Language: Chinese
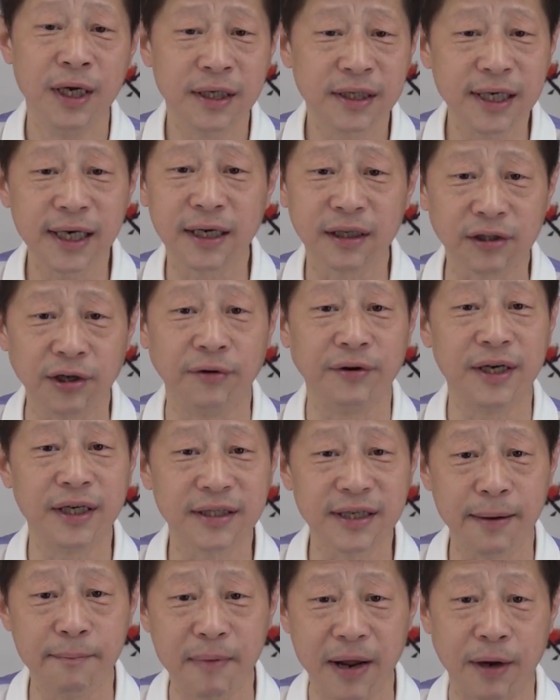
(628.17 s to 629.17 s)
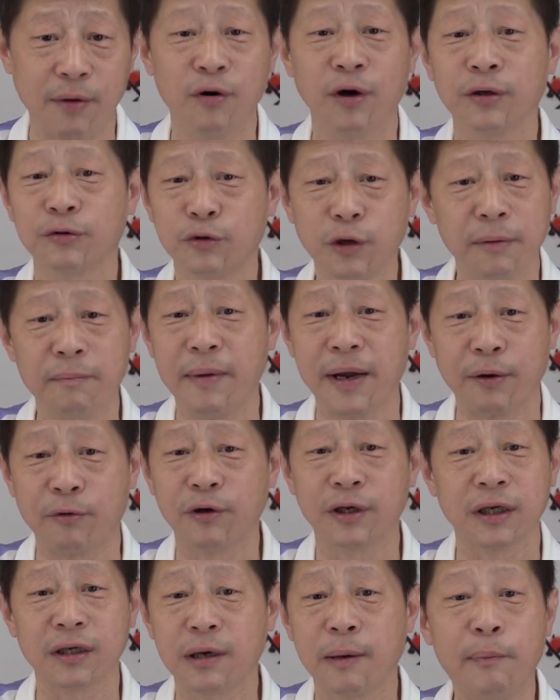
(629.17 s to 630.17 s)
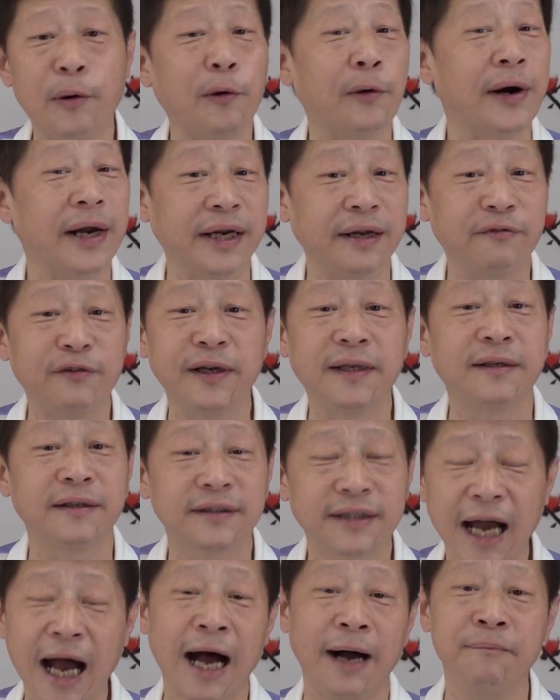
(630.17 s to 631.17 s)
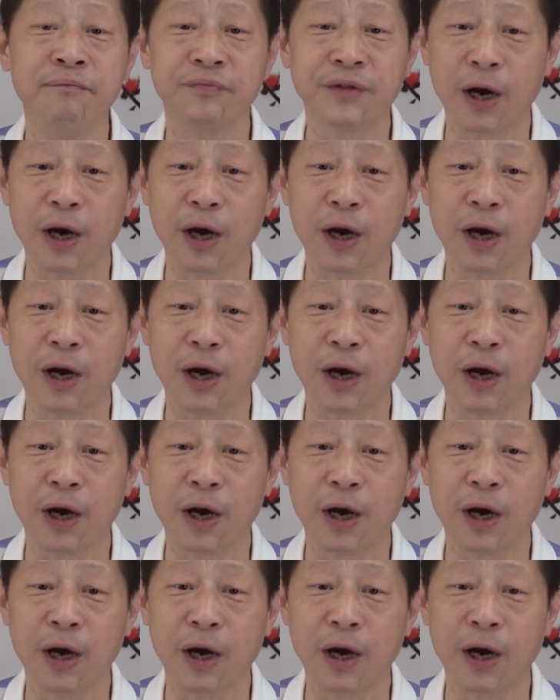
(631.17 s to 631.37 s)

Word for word: 这个抖音在美国对美国的这个破坏力非常大，